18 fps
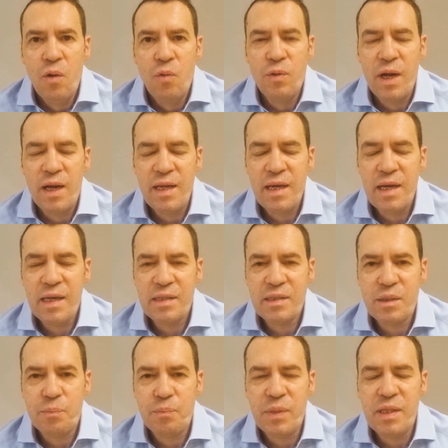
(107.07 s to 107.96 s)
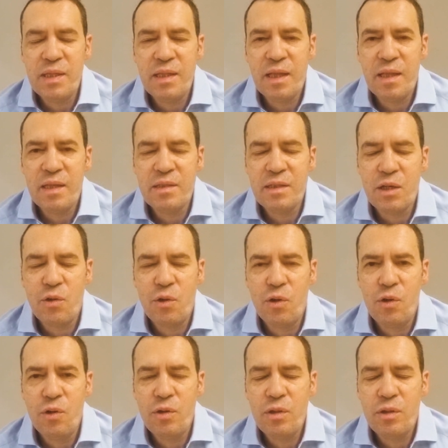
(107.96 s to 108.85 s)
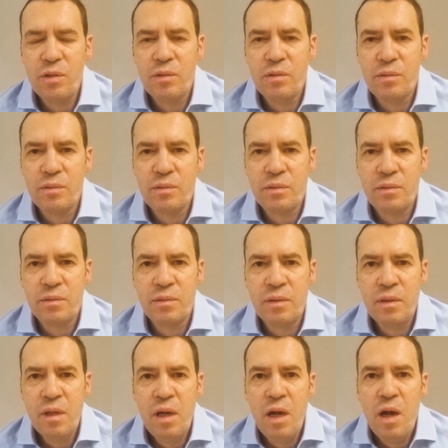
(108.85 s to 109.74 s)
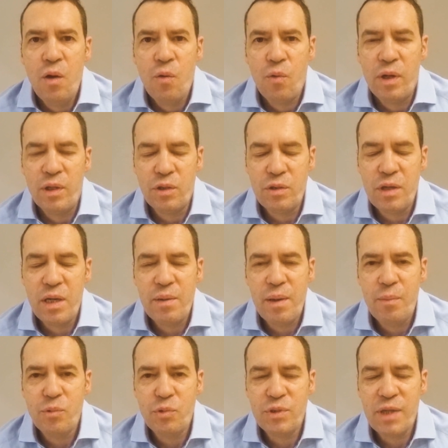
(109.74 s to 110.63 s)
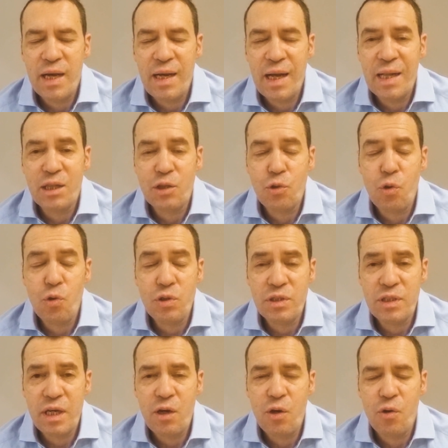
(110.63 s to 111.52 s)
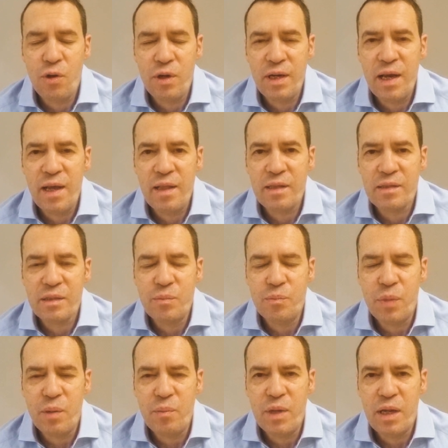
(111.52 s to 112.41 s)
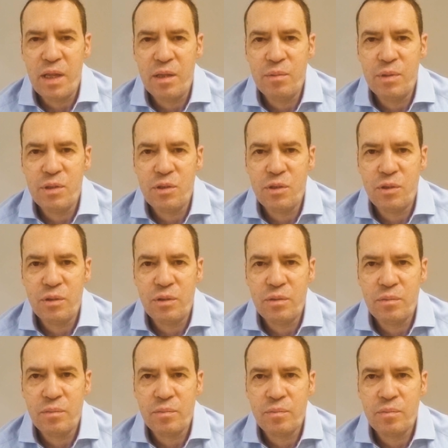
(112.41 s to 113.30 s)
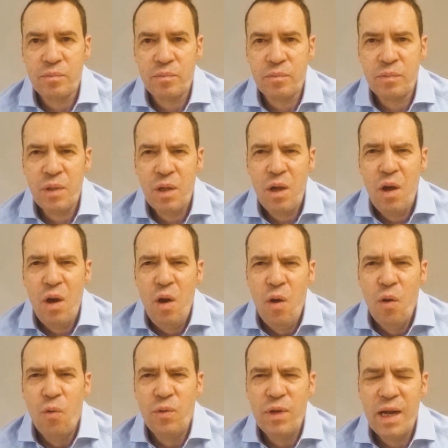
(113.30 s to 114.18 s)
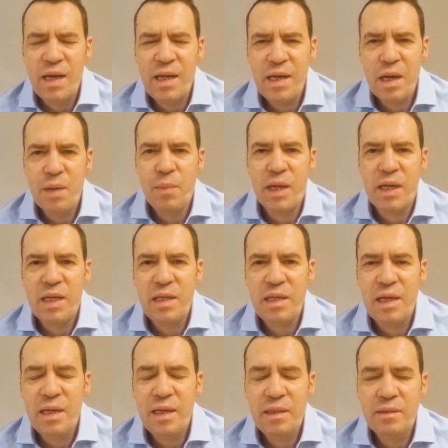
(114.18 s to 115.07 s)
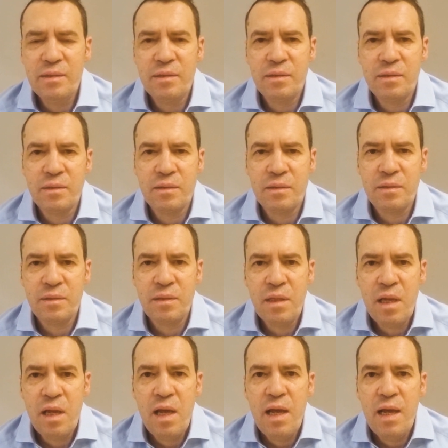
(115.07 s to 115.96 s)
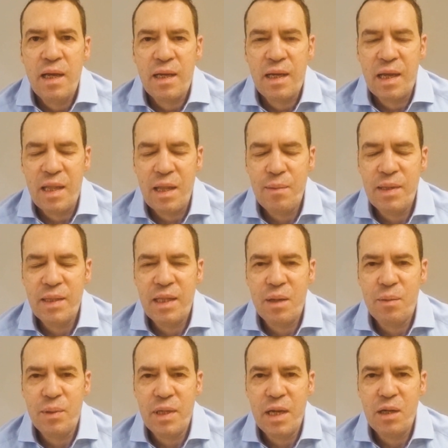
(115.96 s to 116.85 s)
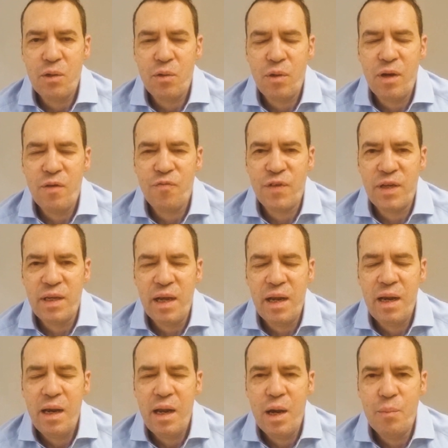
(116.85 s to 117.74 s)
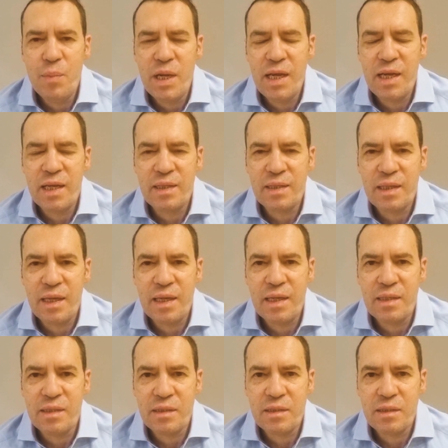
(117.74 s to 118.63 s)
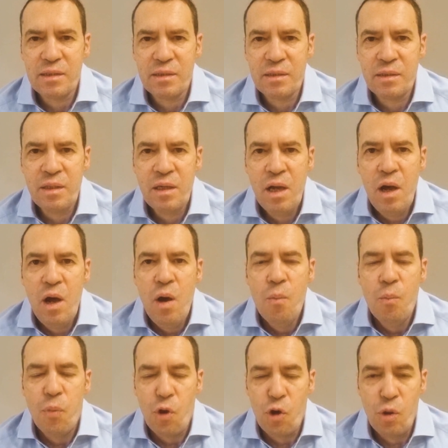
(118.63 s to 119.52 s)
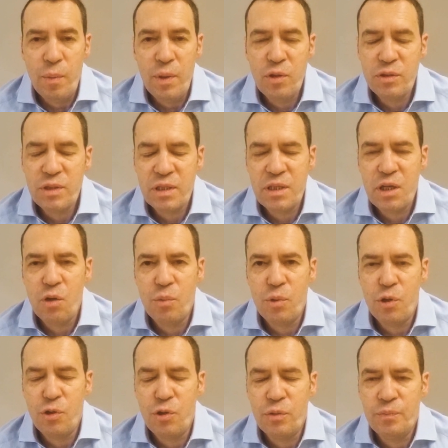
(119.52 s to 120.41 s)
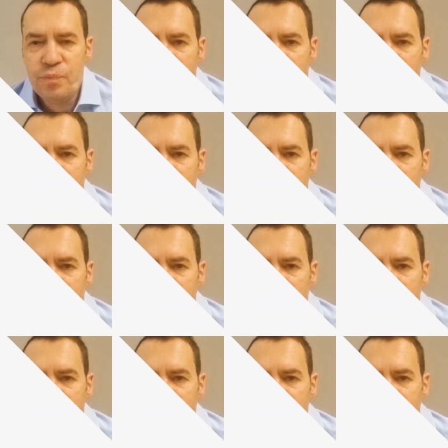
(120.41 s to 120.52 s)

una liga que se pinta de ese color cuando ya llevamos ya 14 jornadas en primera división. Una liga amarilla que debe terminar con una final América Tigres por lo menos así lo veo yo.